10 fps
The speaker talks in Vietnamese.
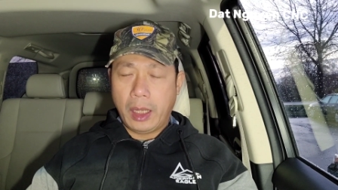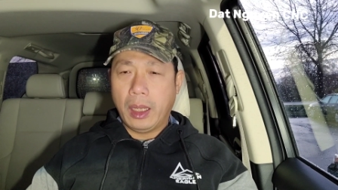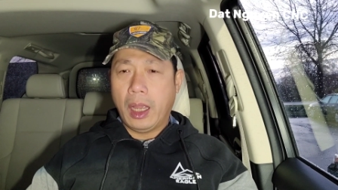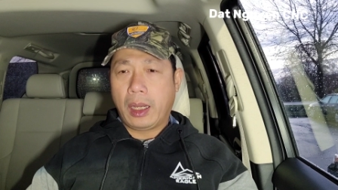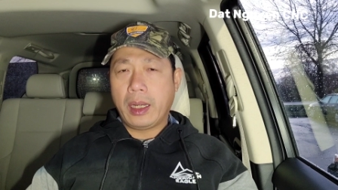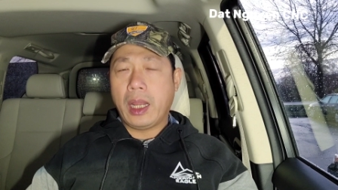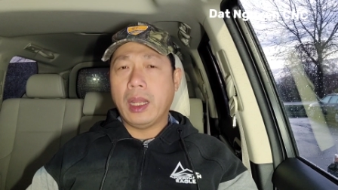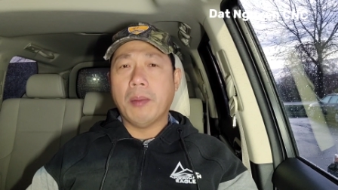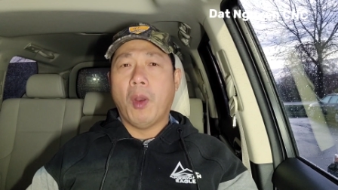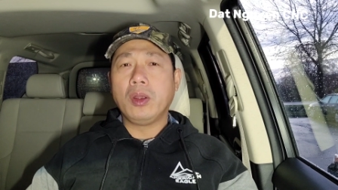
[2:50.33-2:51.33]
thì à, cái
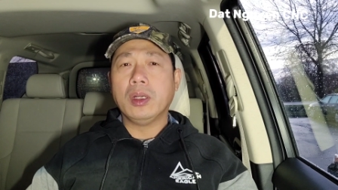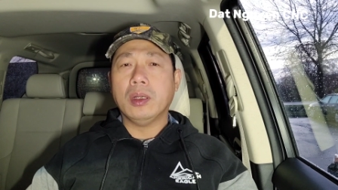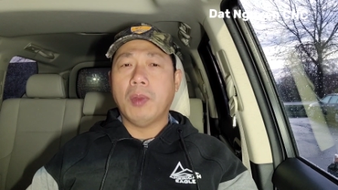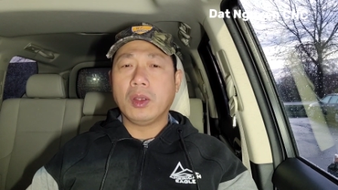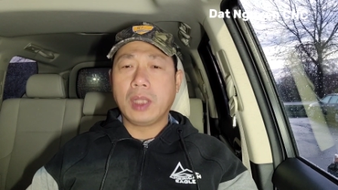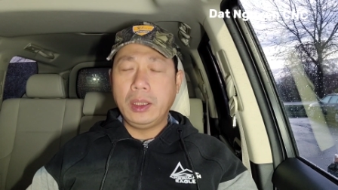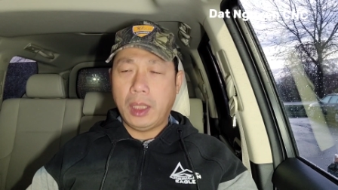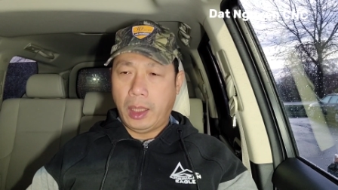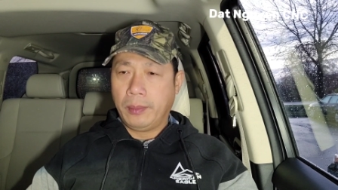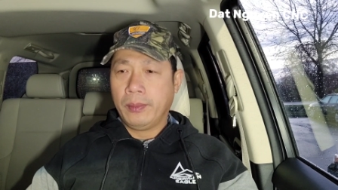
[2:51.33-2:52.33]
này mỗi người mỗi
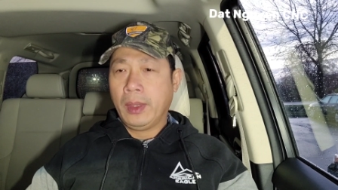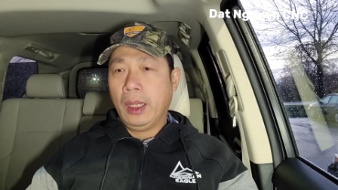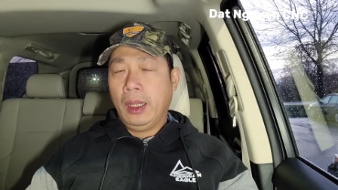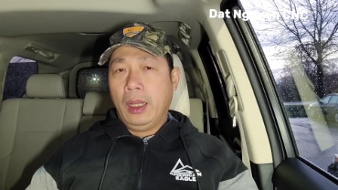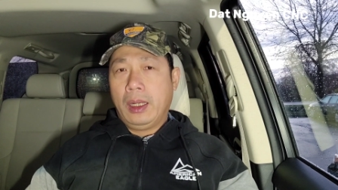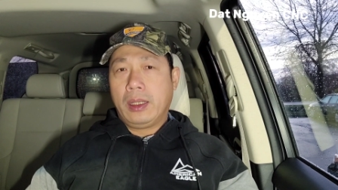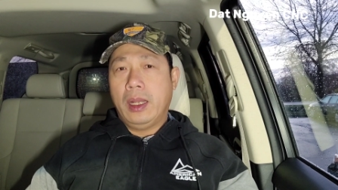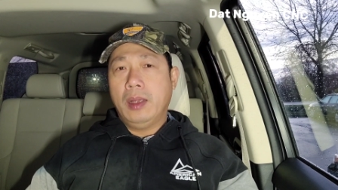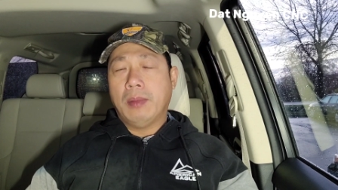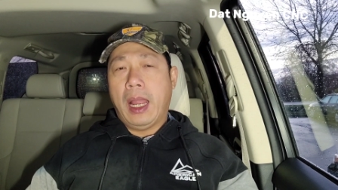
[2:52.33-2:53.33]
tính thôi
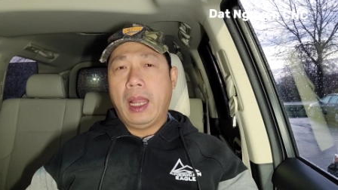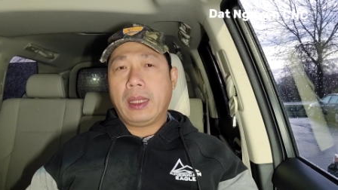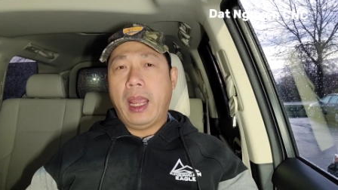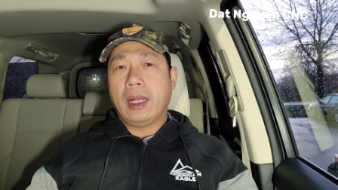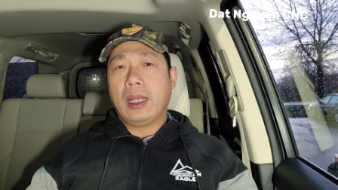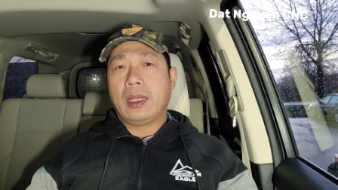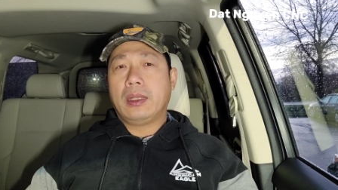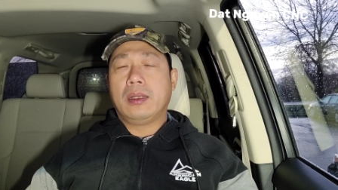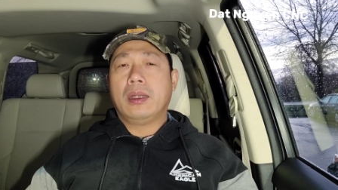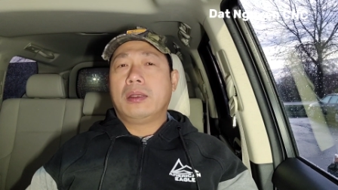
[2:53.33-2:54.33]
nếu mà vậy
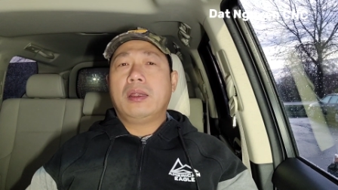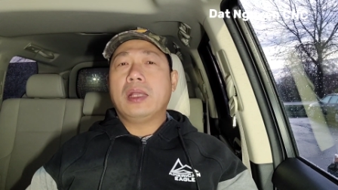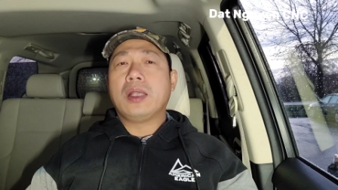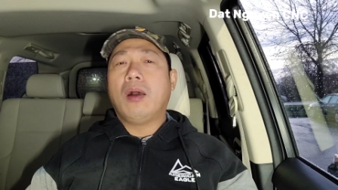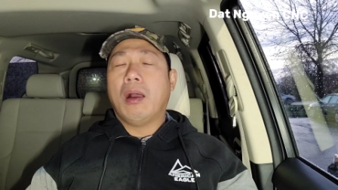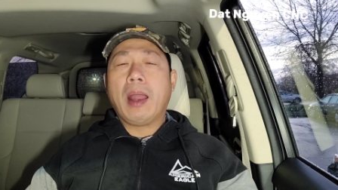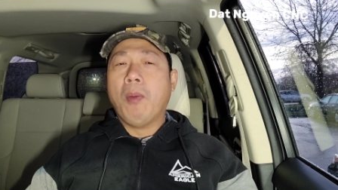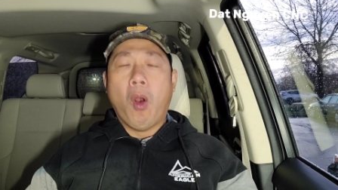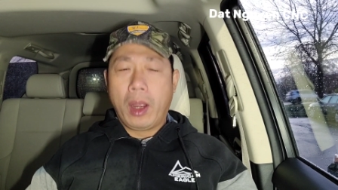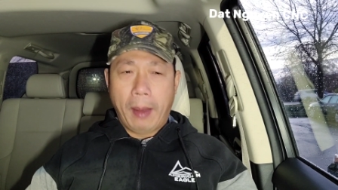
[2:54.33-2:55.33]
thì vé số hỏi
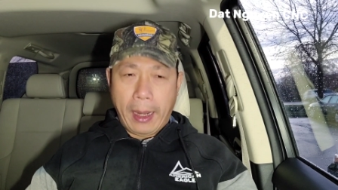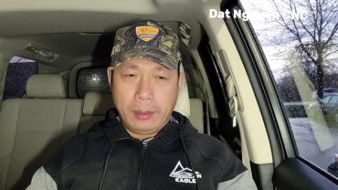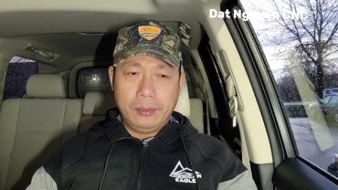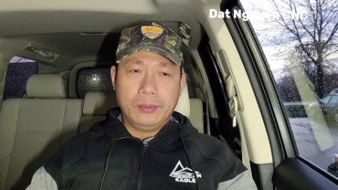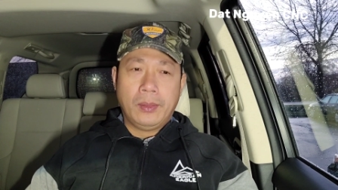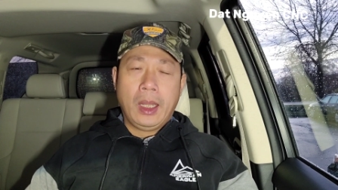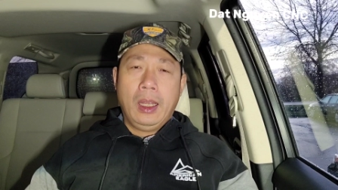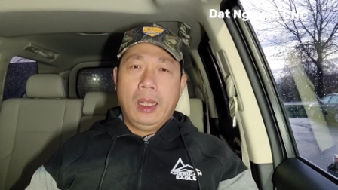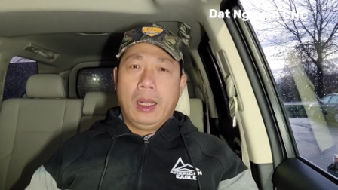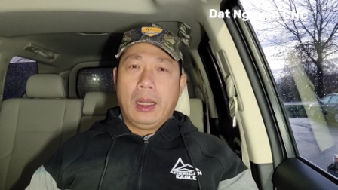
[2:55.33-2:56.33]
ai mua các bạn
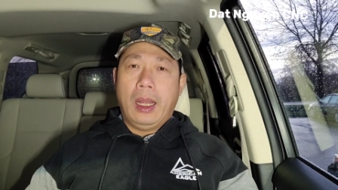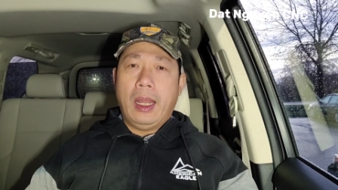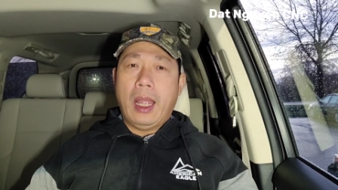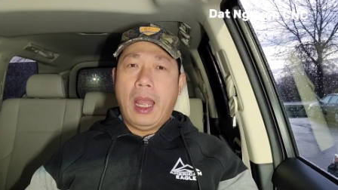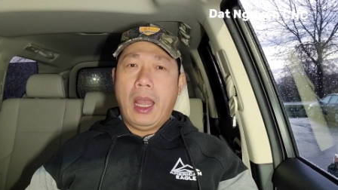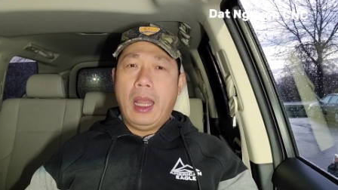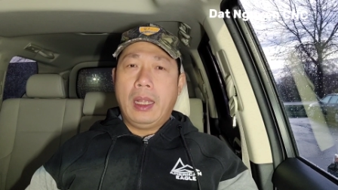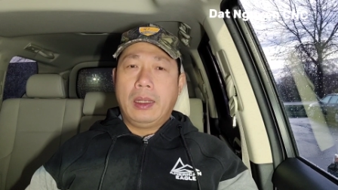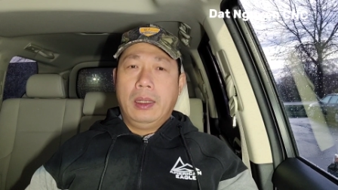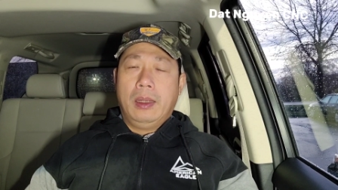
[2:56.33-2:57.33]
thì
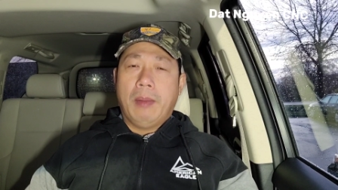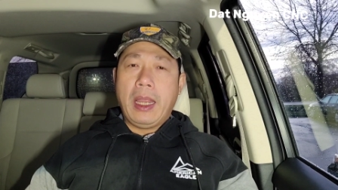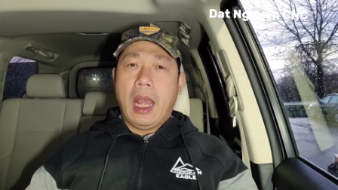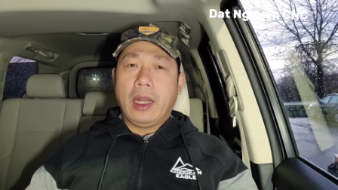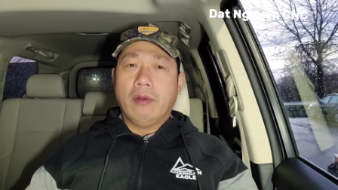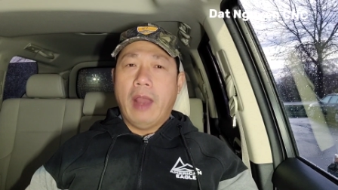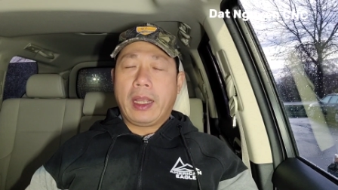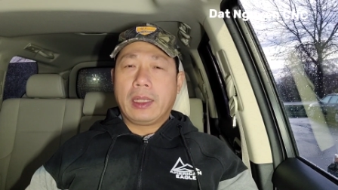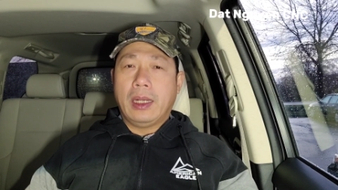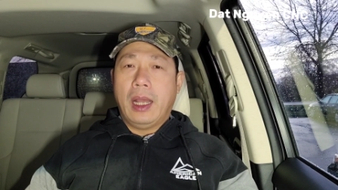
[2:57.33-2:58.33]
à, bây giờ nói
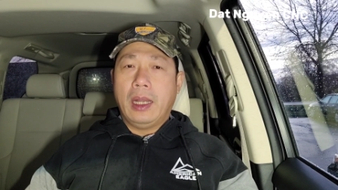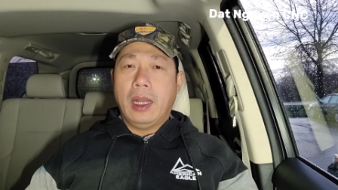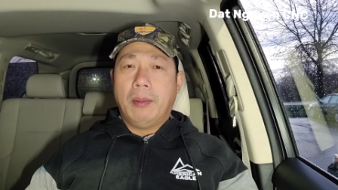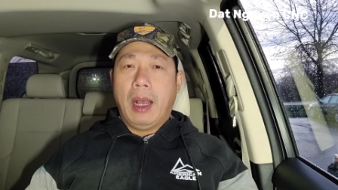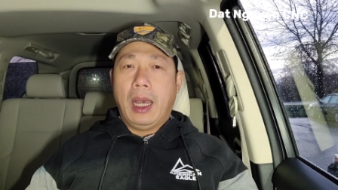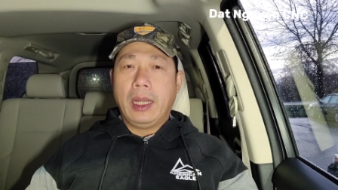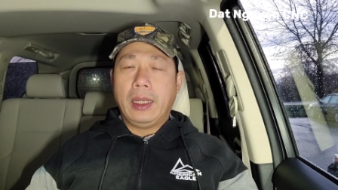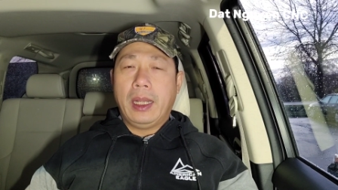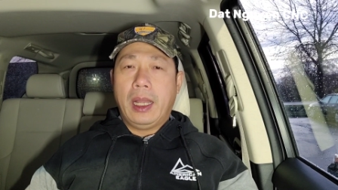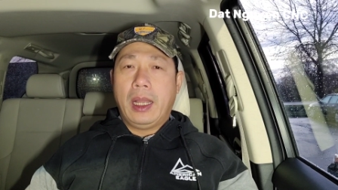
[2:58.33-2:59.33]
về cái tình hình ở
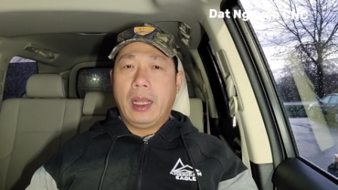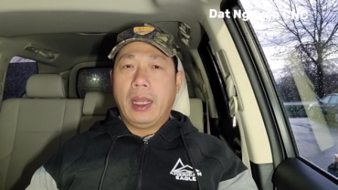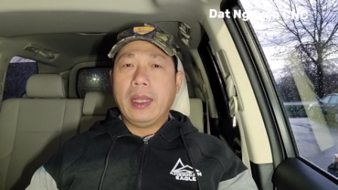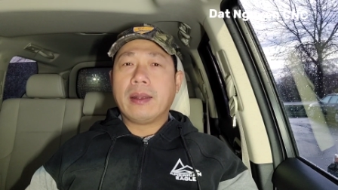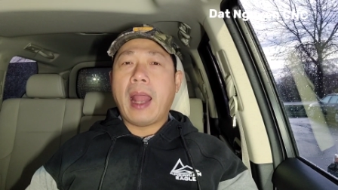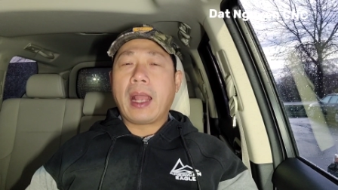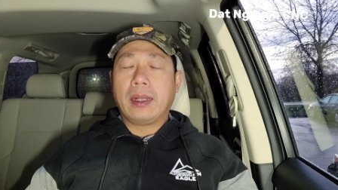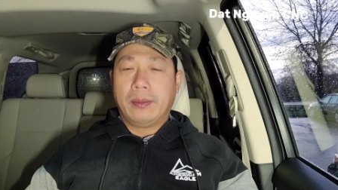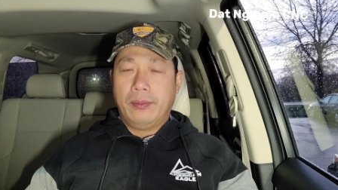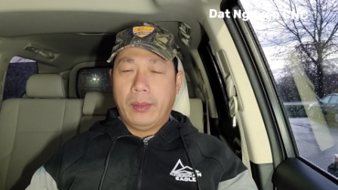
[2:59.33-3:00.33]
bên à,
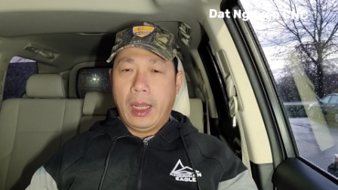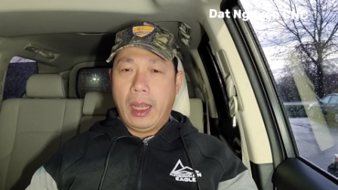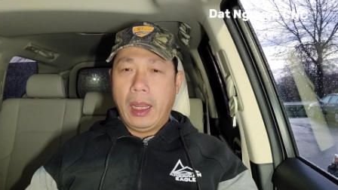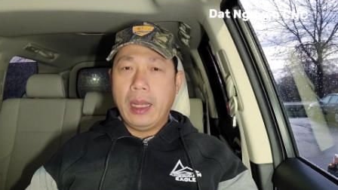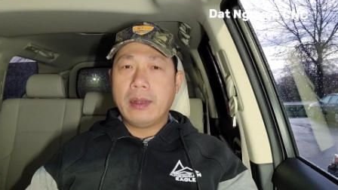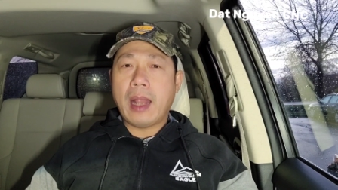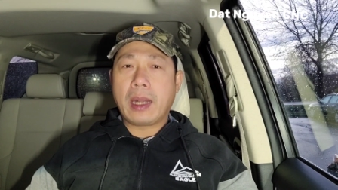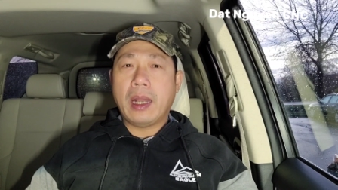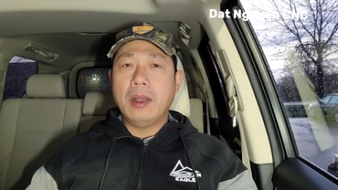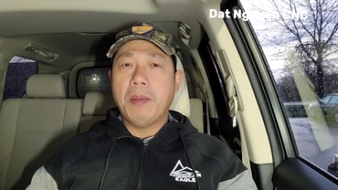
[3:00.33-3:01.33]
Iran à, Iran đã